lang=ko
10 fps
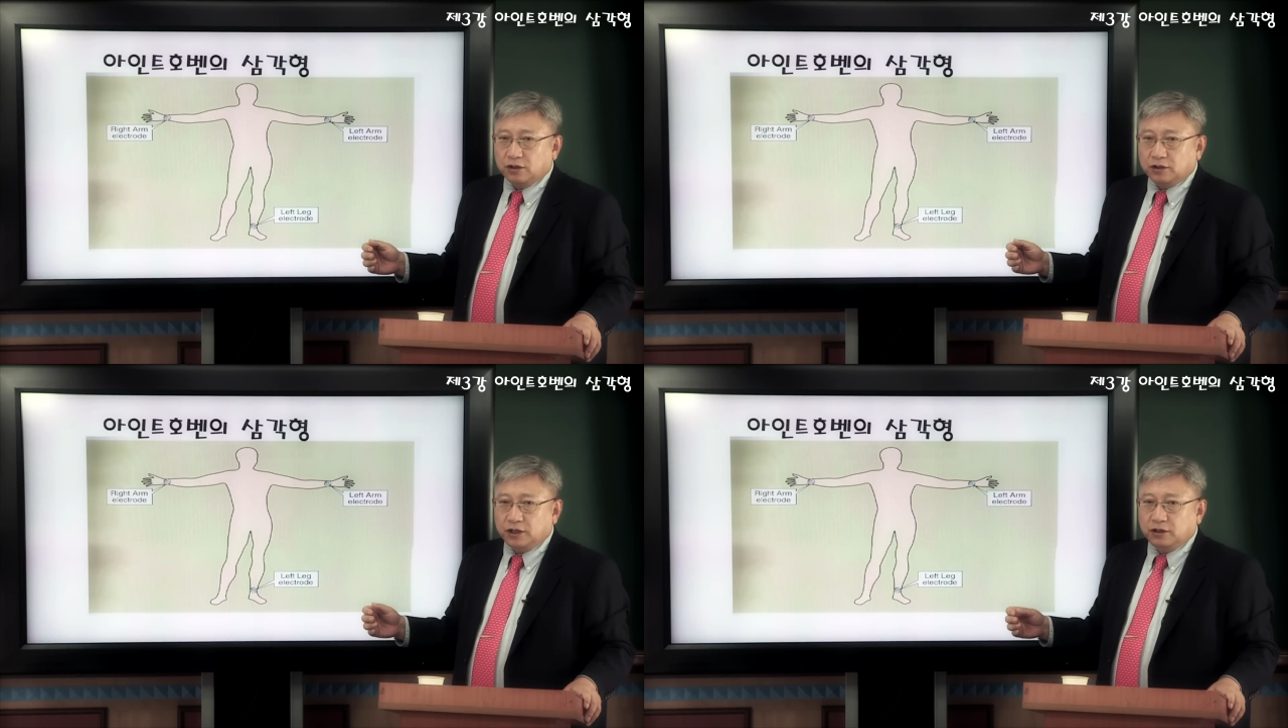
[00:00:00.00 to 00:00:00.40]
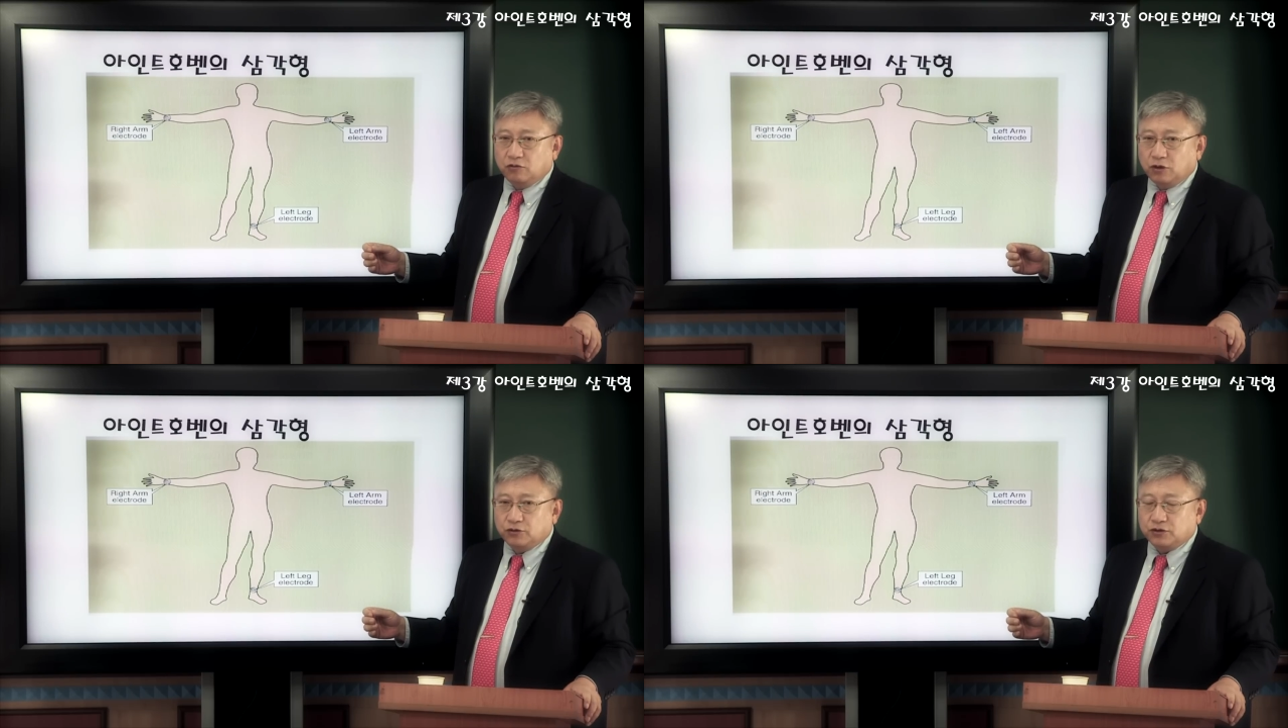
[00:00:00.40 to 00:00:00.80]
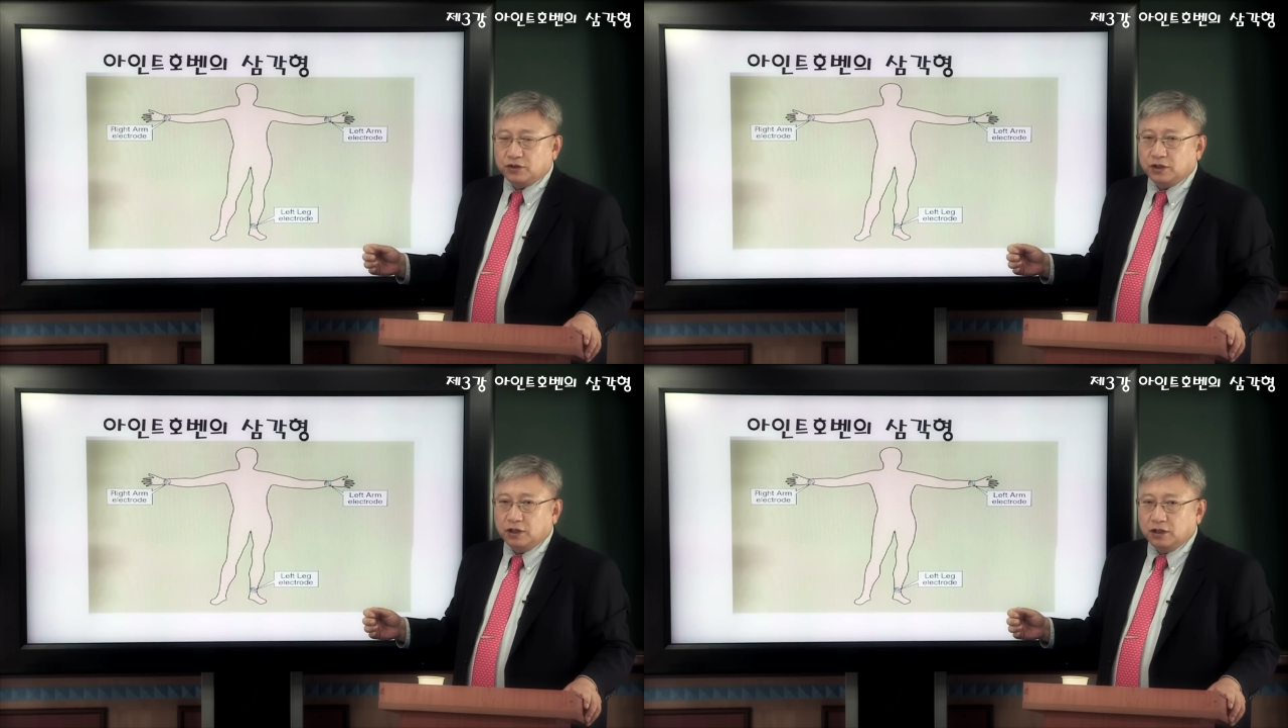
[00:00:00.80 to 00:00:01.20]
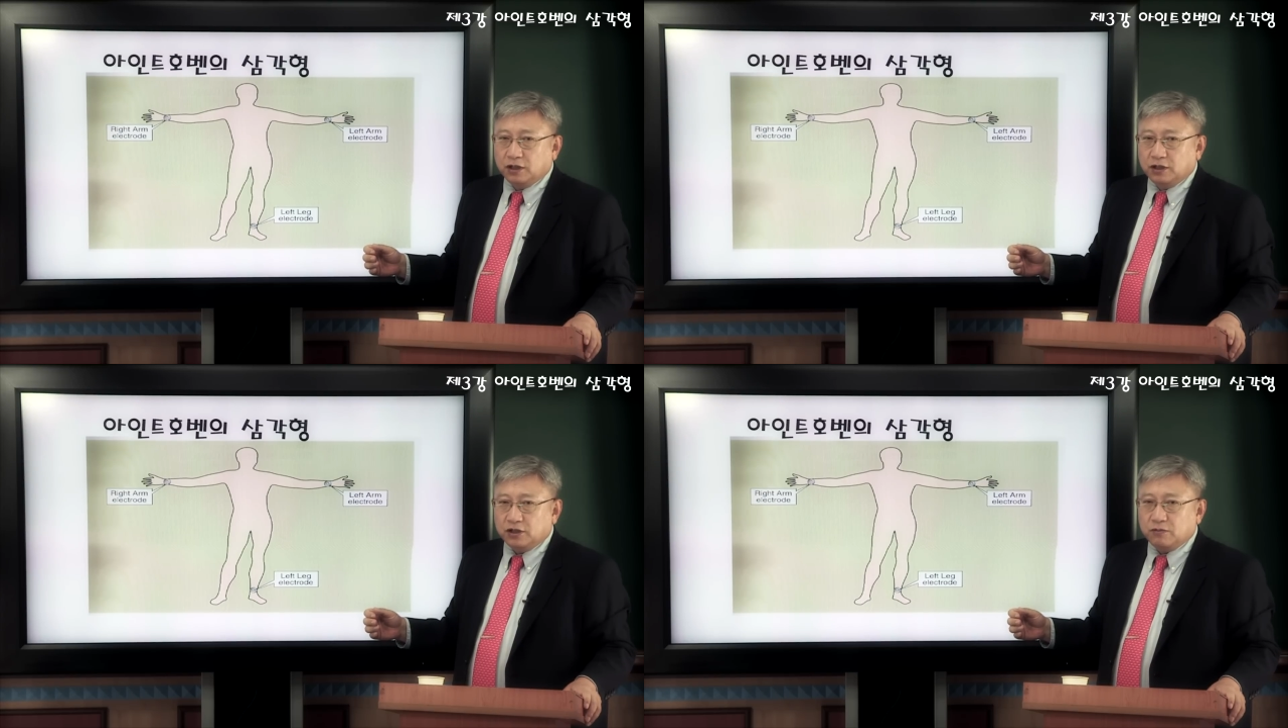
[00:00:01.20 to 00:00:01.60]
리드 1, 2, 3
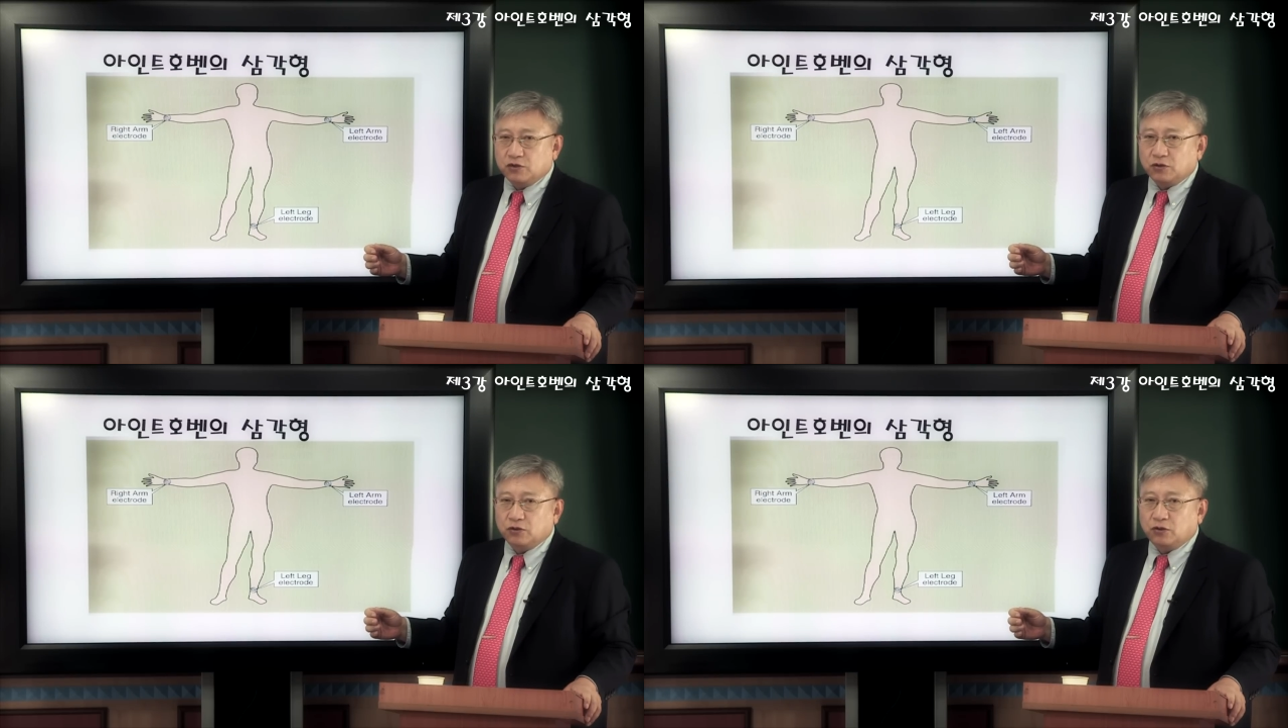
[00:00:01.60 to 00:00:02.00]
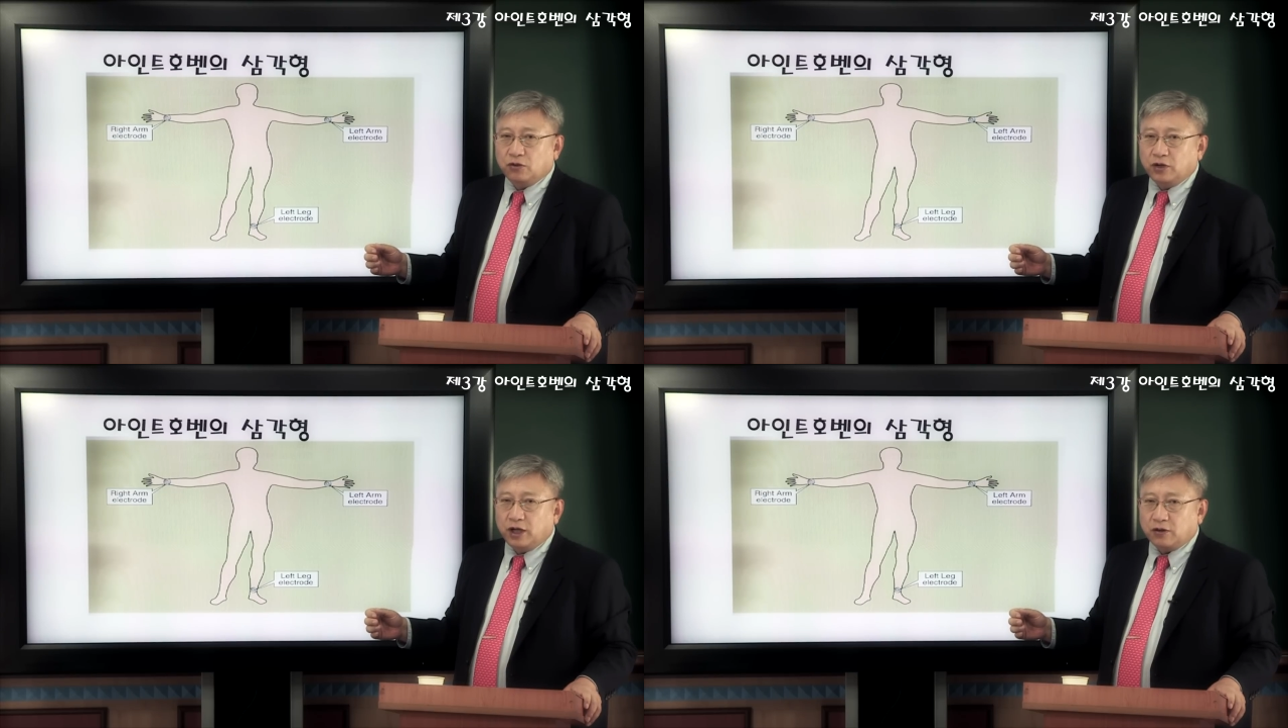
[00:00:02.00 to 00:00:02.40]
심전도의